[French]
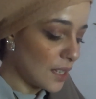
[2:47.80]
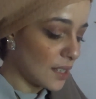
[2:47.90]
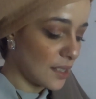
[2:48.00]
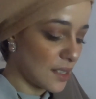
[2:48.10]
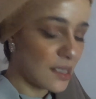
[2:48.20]

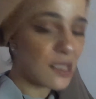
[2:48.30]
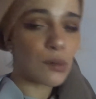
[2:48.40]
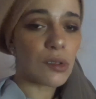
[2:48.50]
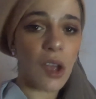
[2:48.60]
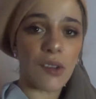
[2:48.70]
Il est
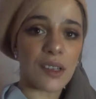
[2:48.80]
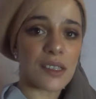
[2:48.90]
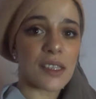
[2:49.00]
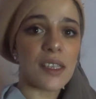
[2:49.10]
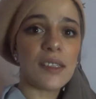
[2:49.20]

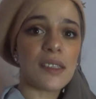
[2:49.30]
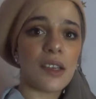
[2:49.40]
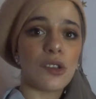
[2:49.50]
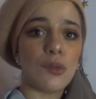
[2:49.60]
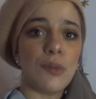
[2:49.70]
18h26
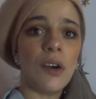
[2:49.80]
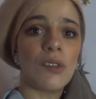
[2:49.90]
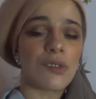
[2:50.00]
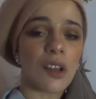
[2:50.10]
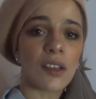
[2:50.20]
et demain on
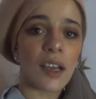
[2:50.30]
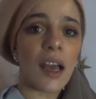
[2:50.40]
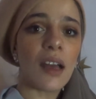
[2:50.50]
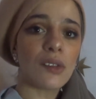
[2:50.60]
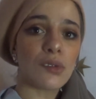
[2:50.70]
vloguera
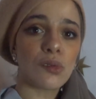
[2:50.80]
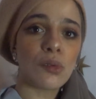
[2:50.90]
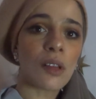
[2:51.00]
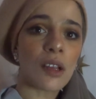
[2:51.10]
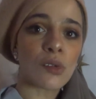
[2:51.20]

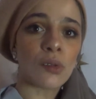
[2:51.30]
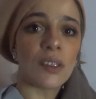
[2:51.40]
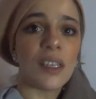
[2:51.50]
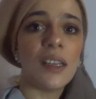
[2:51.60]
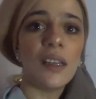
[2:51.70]
toute la
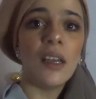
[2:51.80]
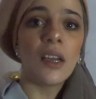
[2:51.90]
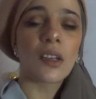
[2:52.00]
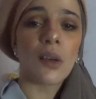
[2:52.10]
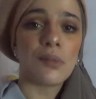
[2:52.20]
journée
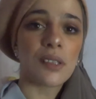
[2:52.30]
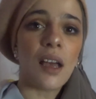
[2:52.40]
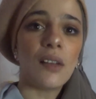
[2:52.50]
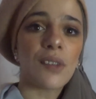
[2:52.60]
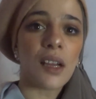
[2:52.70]
comme
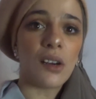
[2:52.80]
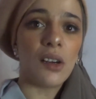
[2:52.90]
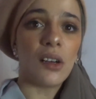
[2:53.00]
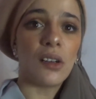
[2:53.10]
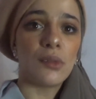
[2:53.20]
ça, vers,
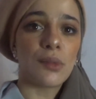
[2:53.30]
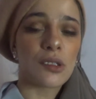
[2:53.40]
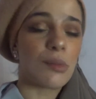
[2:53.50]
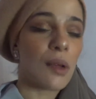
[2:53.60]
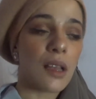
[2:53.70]
euh, je
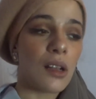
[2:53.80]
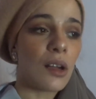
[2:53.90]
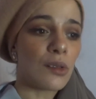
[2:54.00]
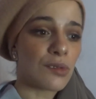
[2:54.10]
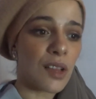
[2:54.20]
sais pas à quelle
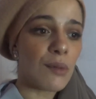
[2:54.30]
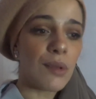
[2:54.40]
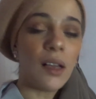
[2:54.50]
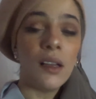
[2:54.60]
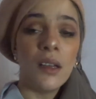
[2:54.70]
heure, on verra
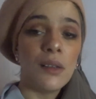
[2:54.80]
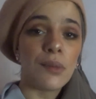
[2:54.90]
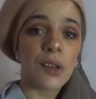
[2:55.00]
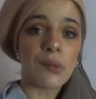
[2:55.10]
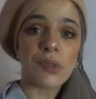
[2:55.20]
bien.
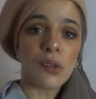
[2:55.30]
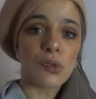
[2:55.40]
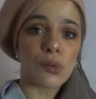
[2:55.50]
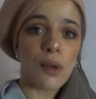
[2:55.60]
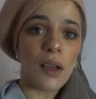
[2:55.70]
Mais comme ça, le
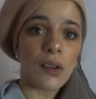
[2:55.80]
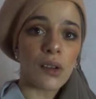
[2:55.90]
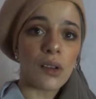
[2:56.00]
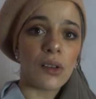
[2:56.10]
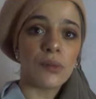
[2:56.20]
soir,
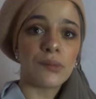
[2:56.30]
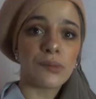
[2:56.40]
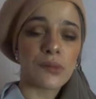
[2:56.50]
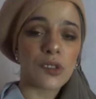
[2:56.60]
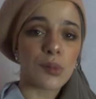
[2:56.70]
euh,
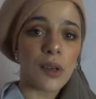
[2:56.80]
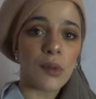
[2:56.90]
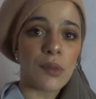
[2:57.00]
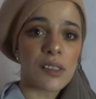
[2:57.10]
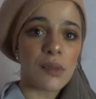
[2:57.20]
je pourrais
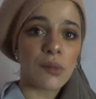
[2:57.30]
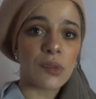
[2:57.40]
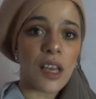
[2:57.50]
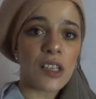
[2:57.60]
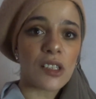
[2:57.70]
commencer le
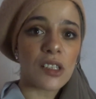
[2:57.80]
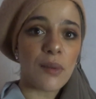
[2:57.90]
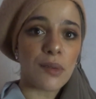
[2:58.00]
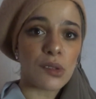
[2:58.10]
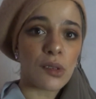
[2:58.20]
montage et je la
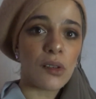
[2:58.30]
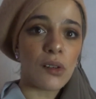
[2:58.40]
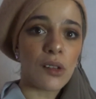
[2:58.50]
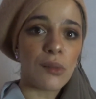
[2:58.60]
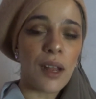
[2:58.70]
posterai le
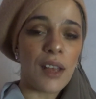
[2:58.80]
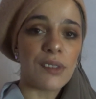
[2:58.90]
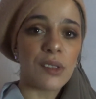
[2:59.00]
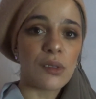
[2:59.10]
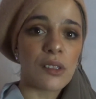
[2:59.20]
lendemain la
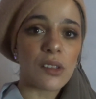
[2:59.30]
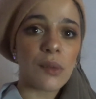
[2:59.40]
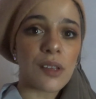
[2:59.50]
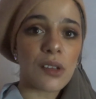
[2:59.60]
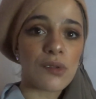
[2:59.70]
vidéo. C'est
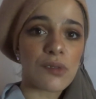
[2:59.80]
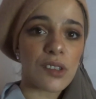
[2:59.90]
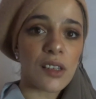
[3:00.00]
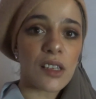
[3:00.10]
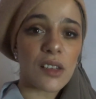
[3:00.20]
comme ça que je
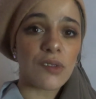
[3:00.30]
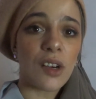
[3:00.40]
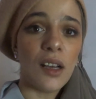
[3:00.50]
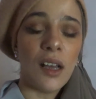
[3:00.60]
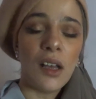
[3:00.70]
fonctionne à chaque
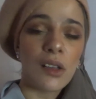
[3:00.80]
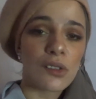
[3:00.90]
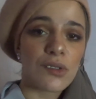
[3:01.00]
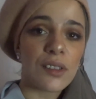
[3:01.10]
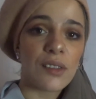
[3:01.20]
fois que je fais des